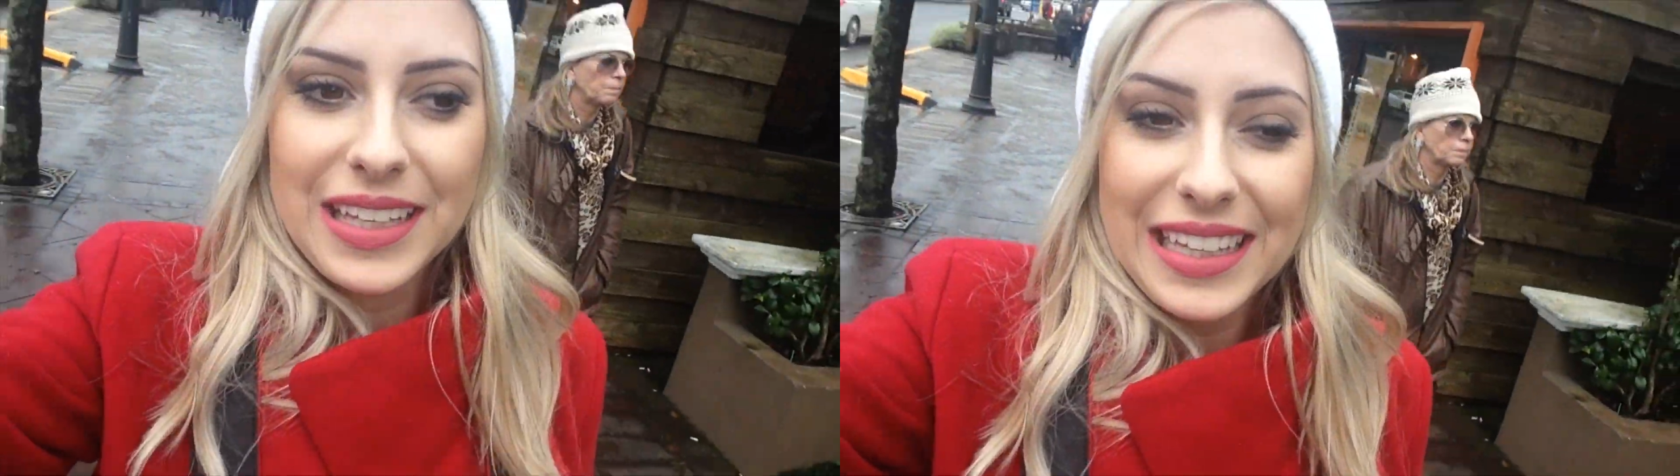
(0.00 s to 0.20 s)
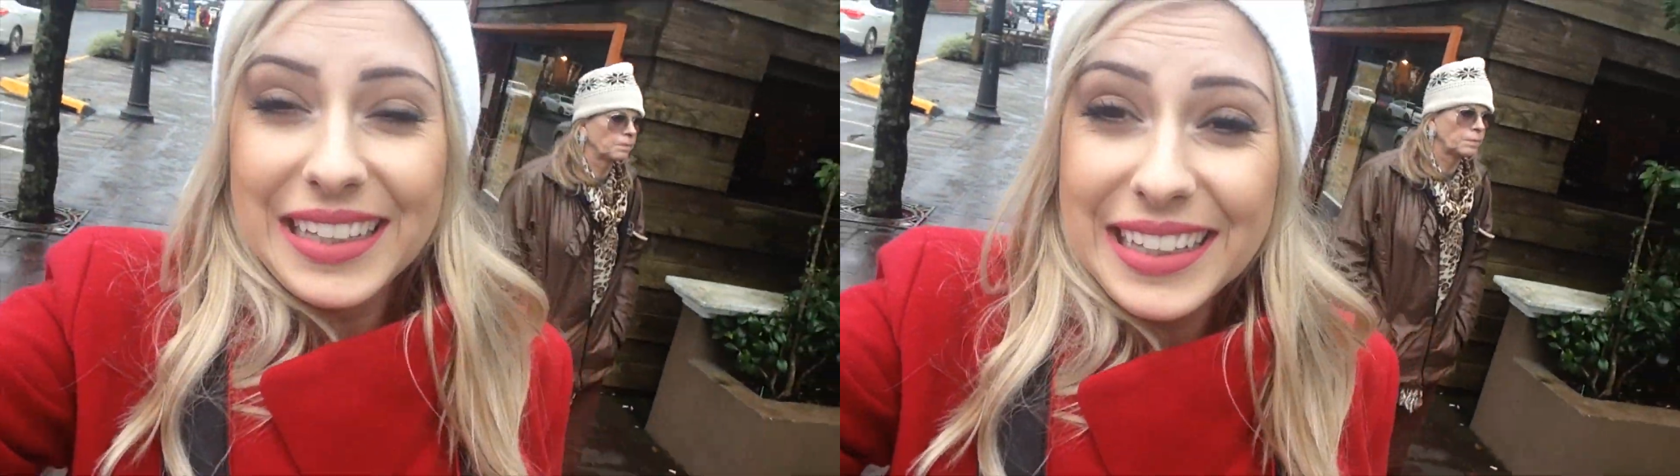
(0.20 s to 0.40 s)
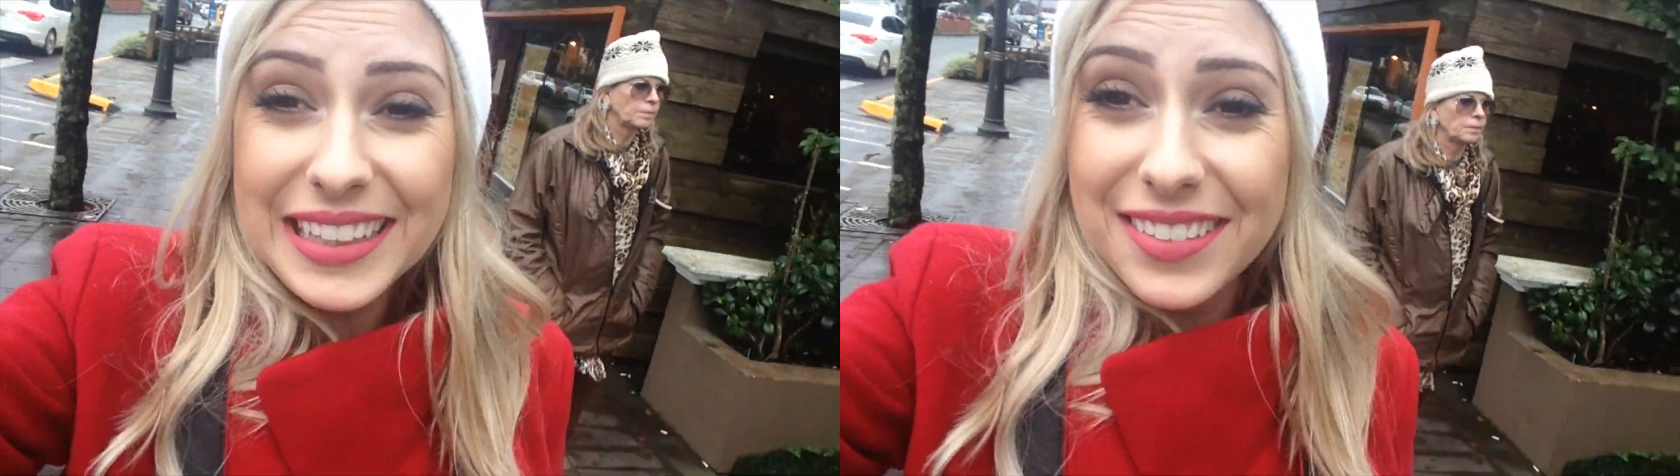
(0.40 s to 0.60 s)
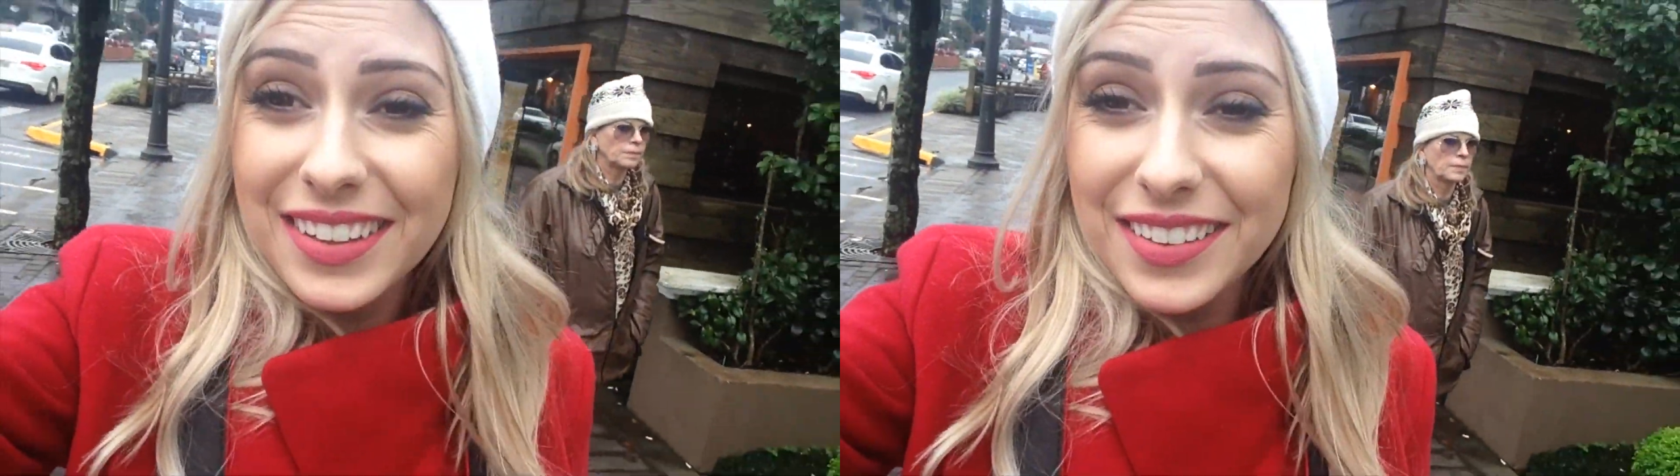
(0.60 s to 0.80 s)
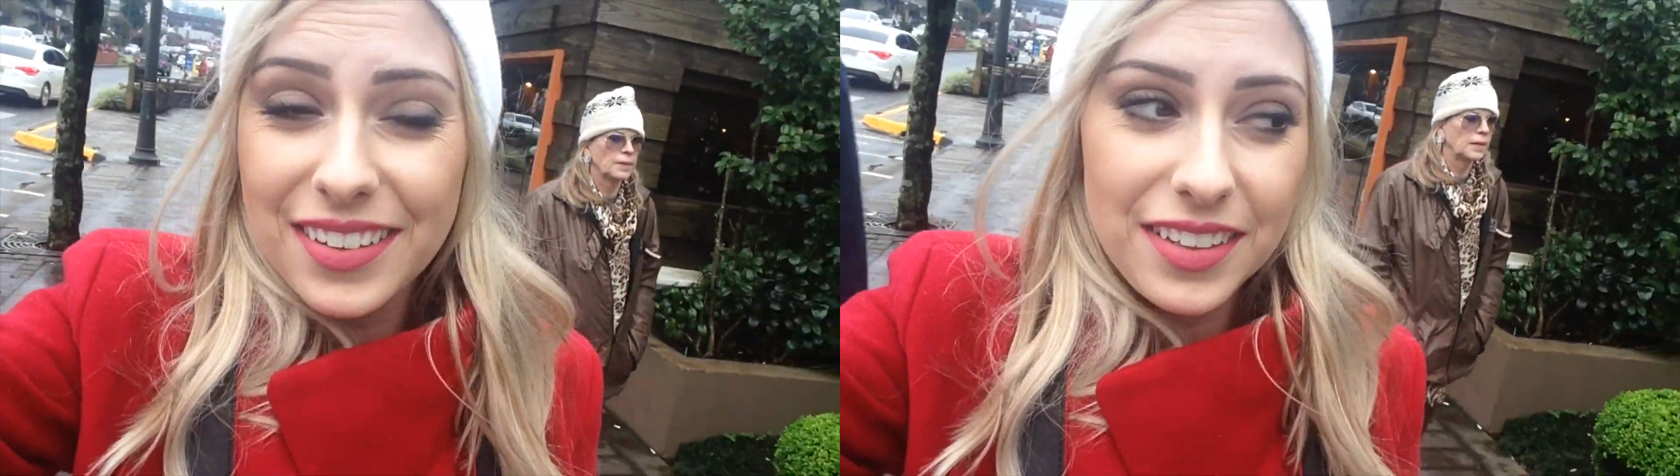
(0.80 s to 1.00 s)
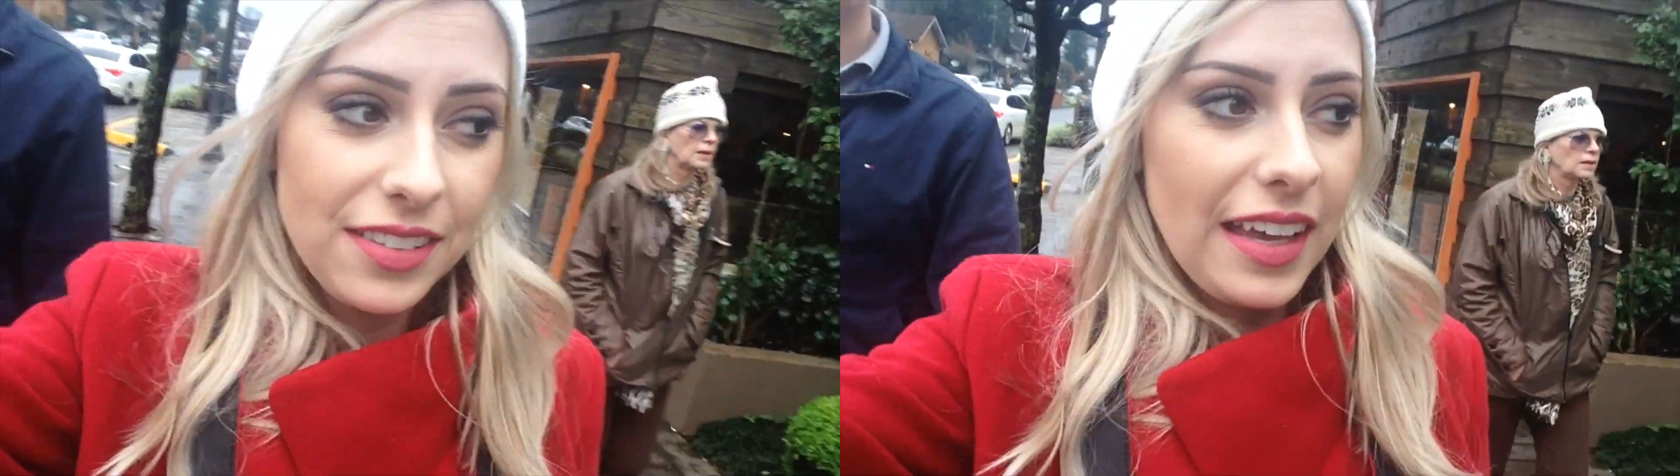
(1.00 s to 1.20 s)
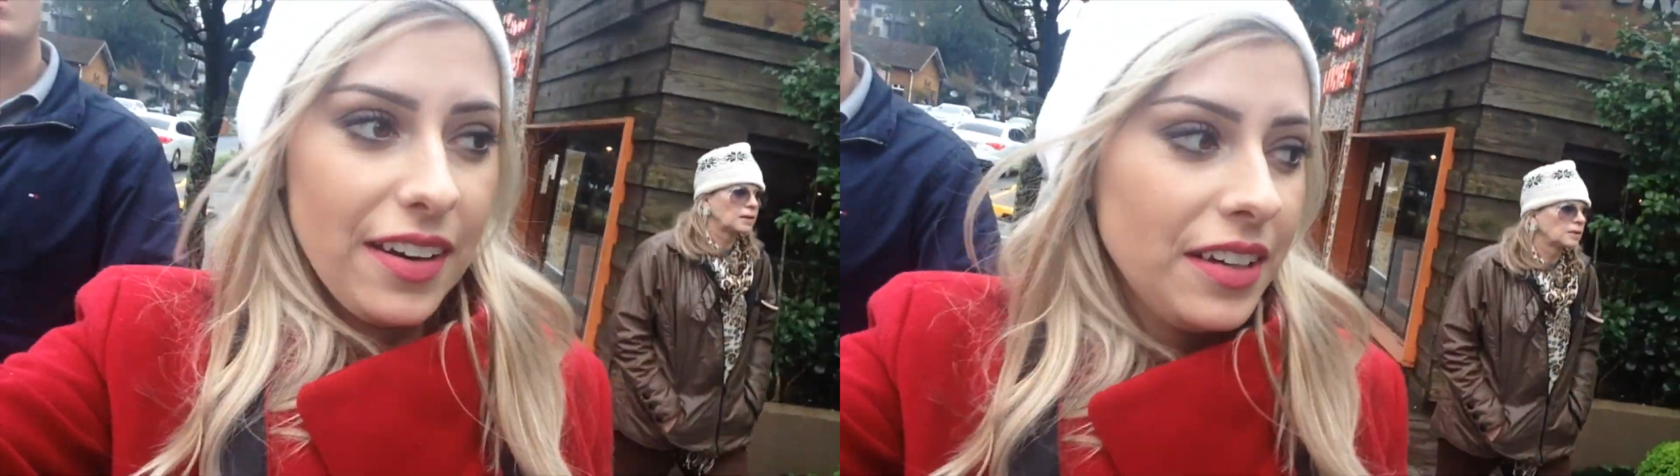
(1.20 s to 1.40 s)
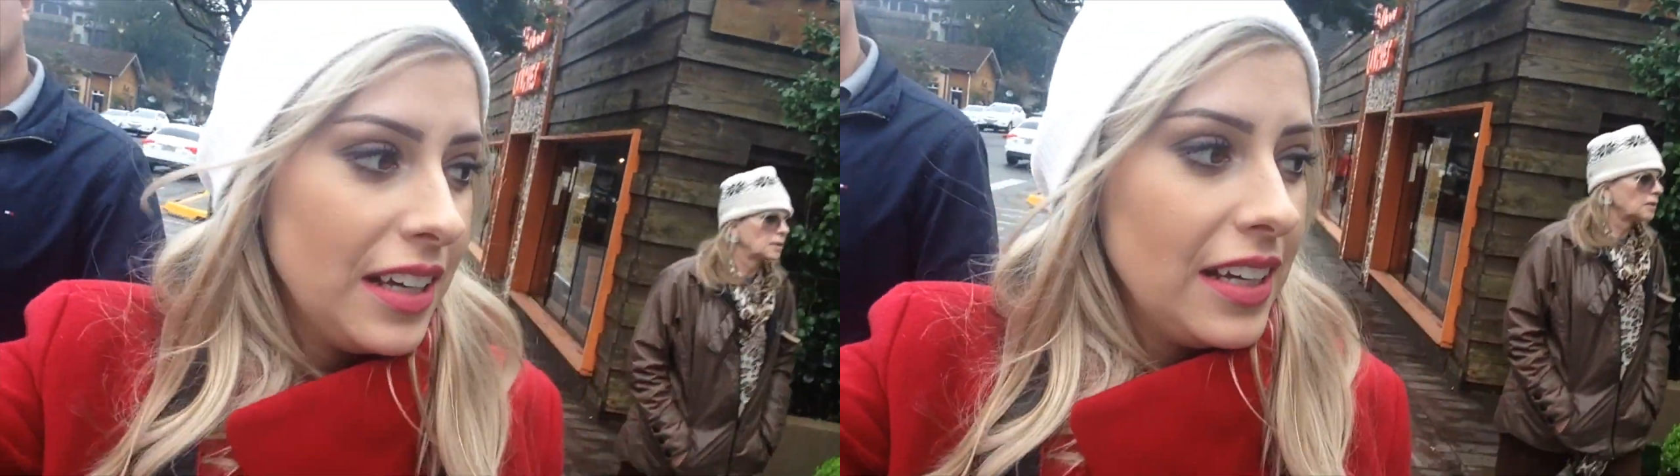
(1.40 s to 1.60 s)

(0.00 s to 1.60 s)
que é lindo, lindo, lindo, sério.